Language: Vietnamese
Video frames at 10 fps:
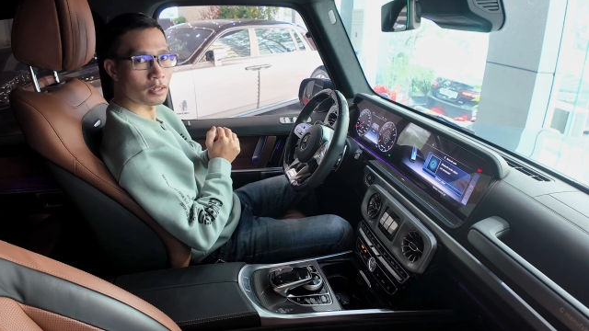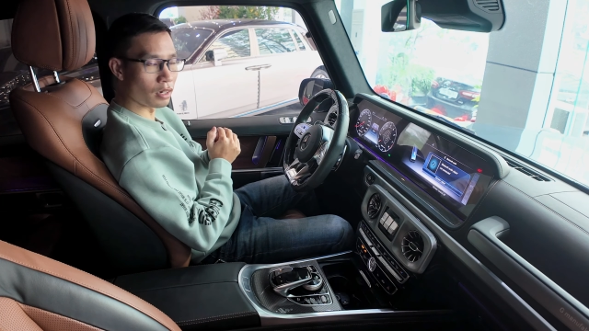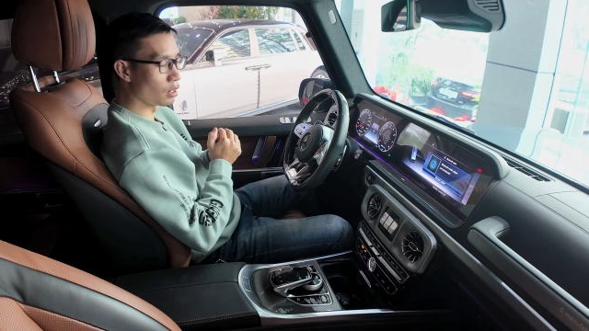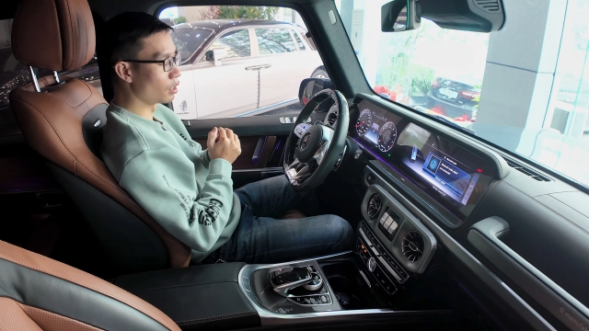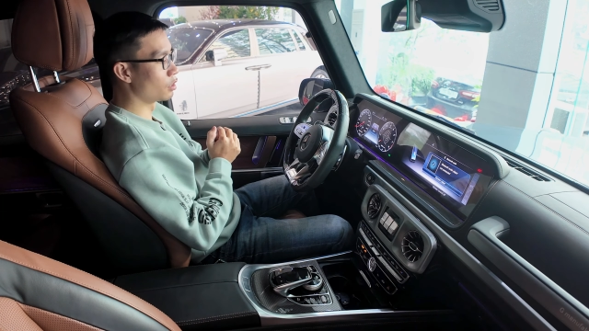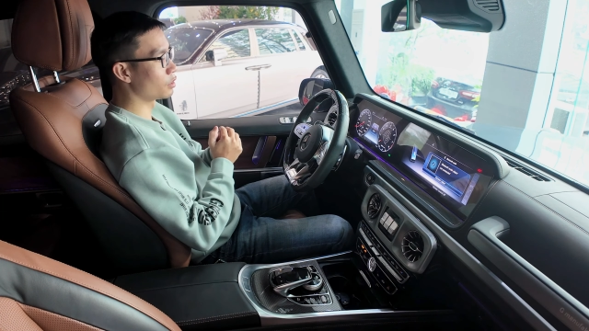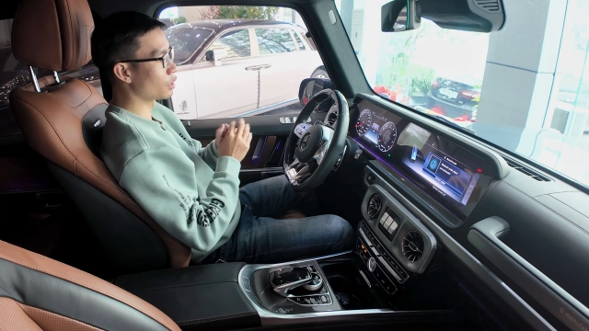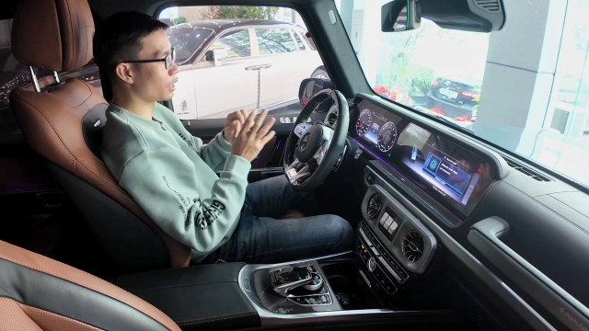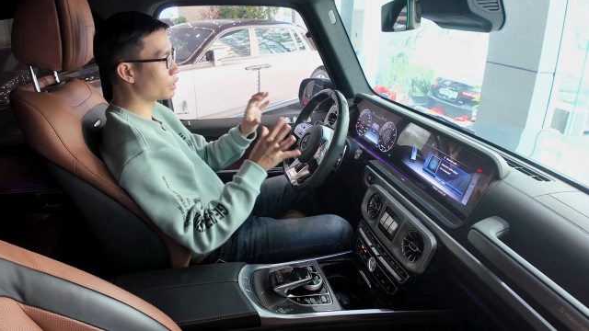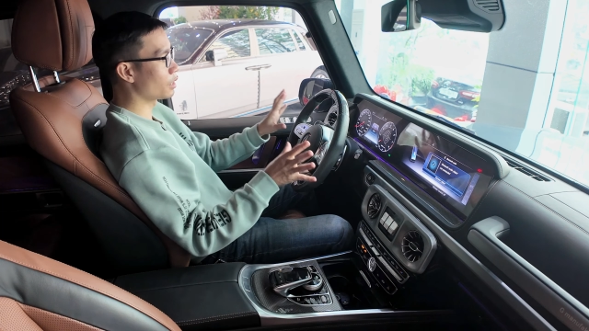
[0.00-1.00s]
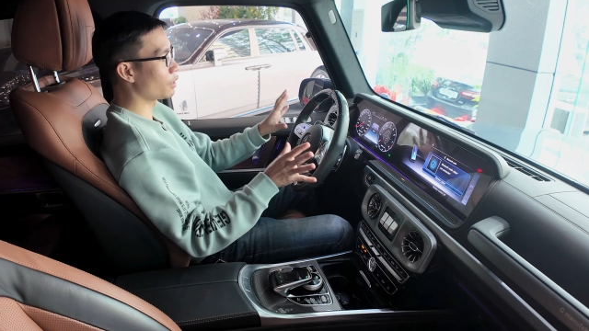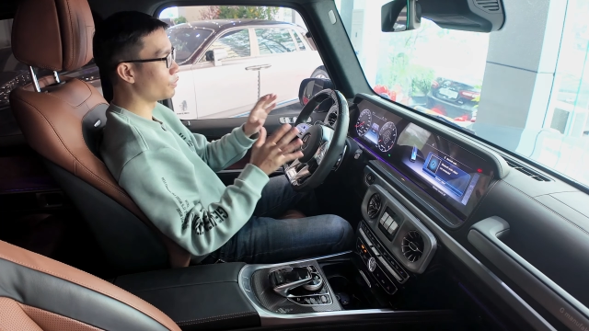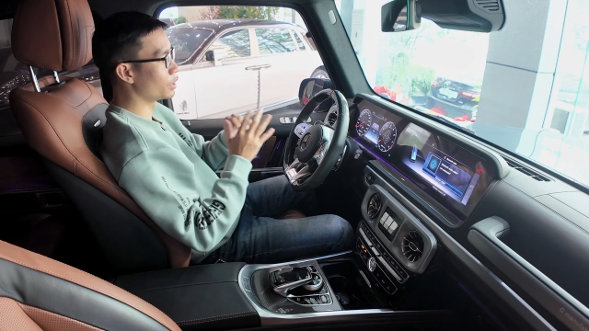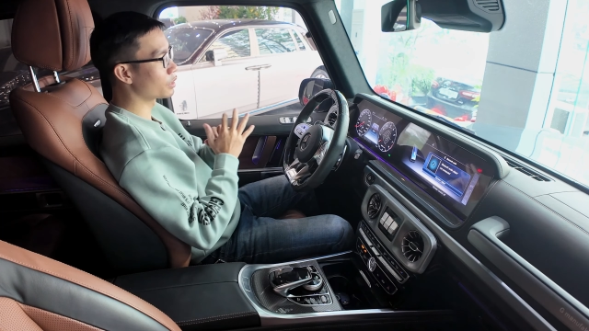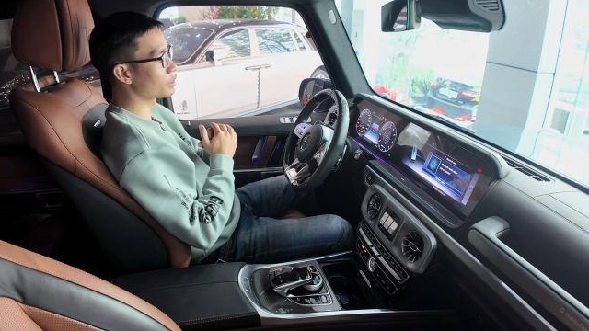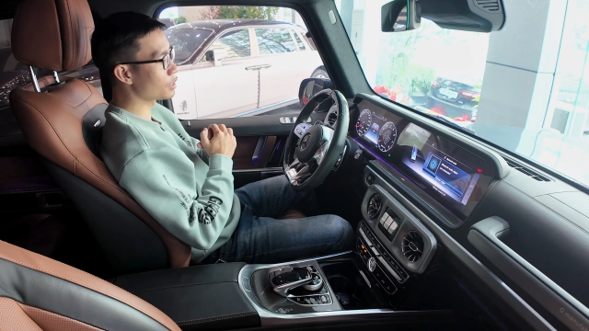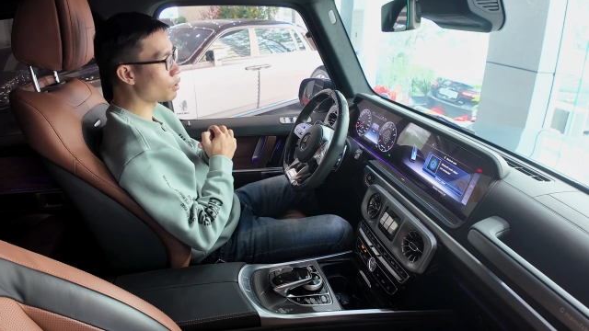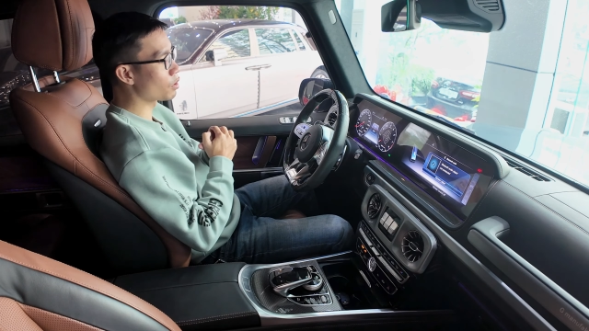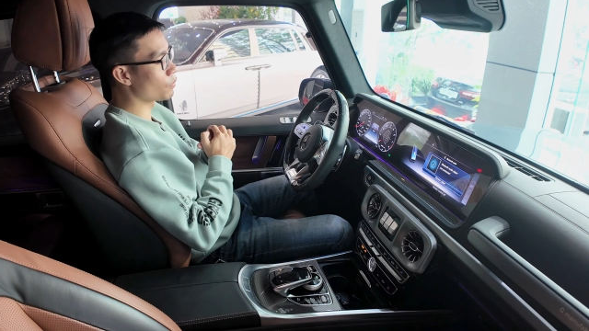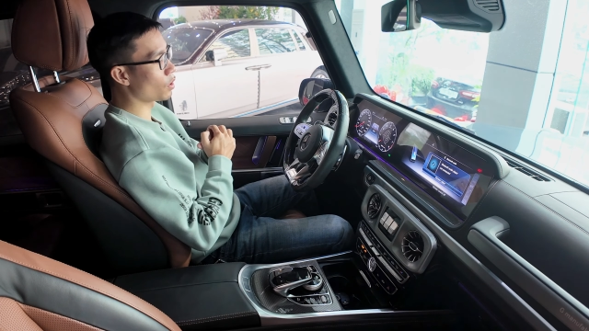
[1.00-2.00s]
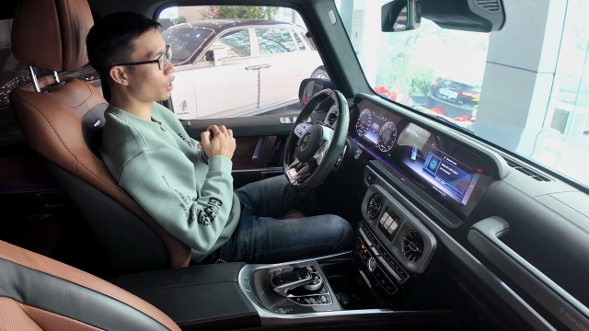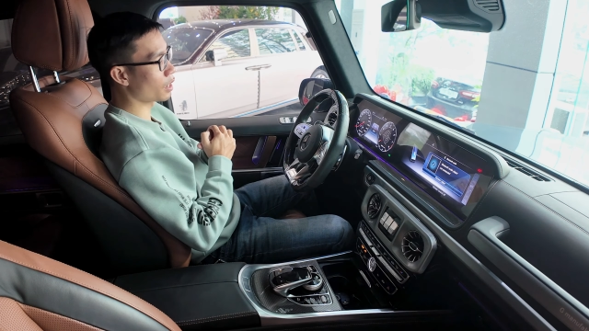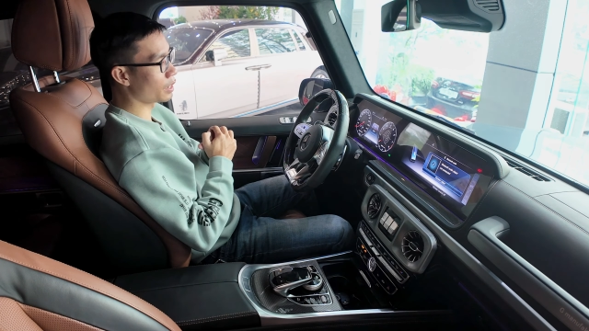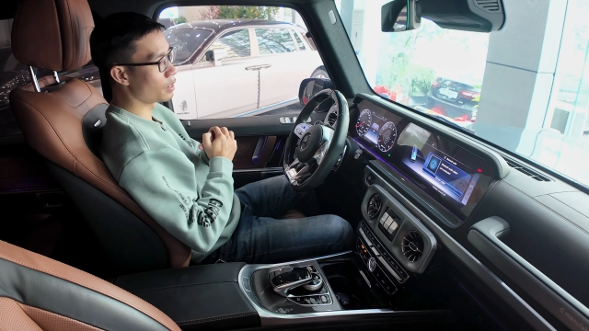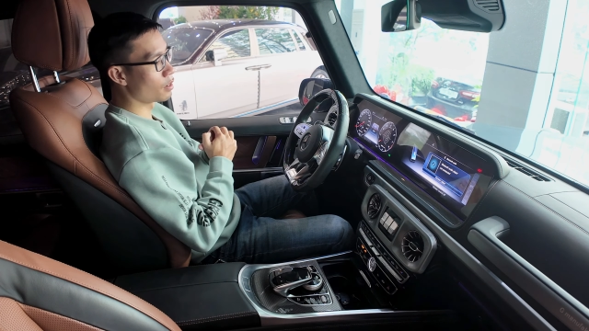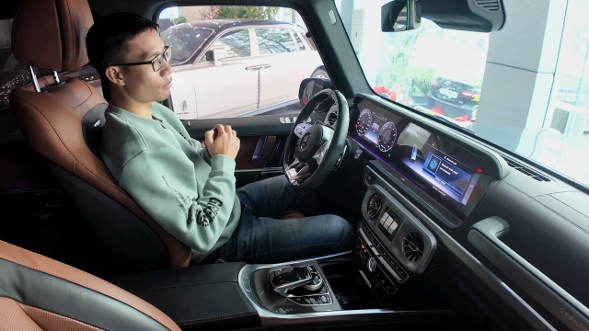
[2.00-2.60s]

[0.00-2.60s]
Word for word: cỡ lớn gắn tại phía sau cái vô lăng này